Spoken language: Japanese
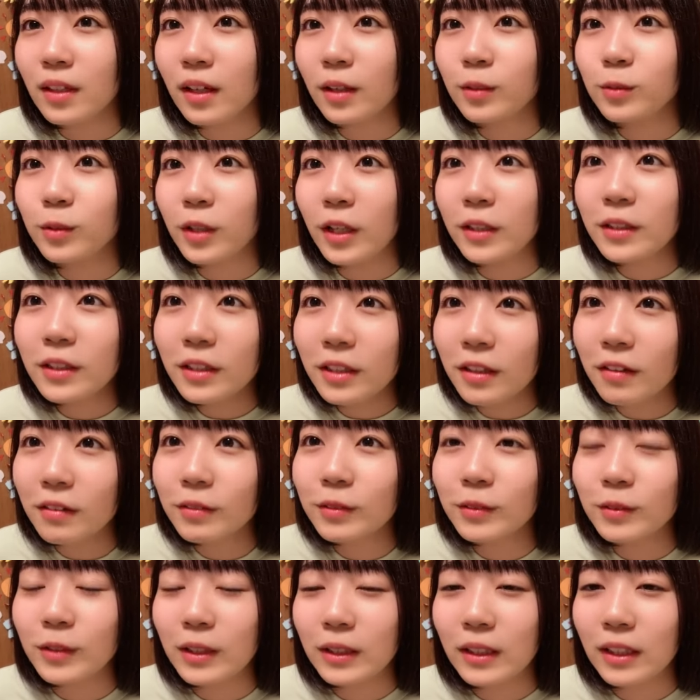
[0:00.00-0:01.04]
あの神奈川
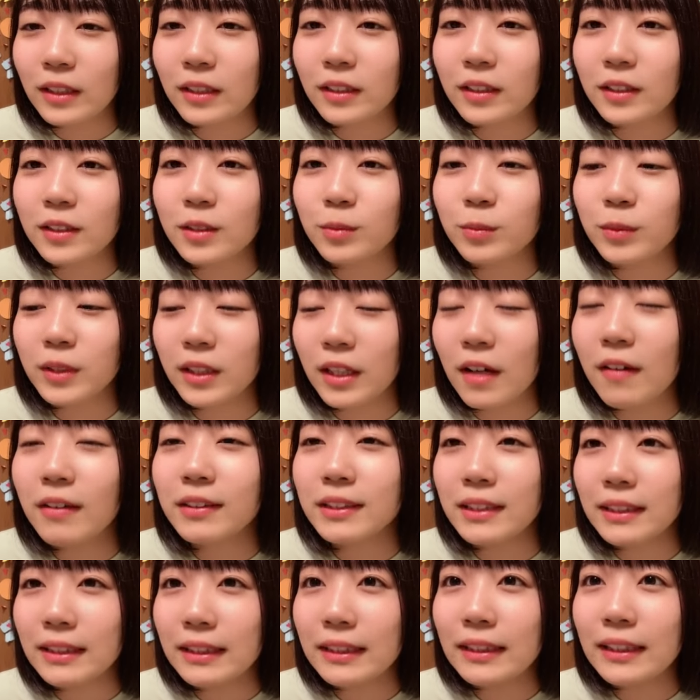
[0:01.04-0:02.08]
の方ですもんね
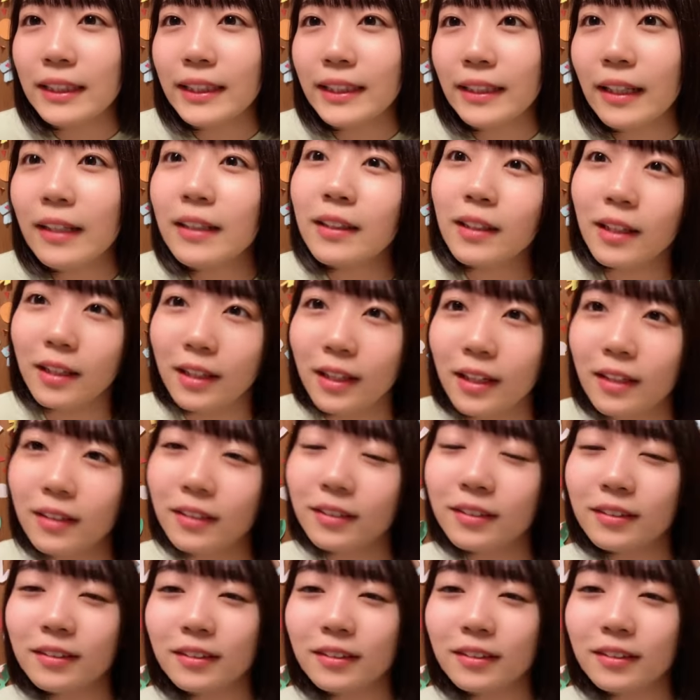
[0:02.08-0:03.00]
川崎なんだね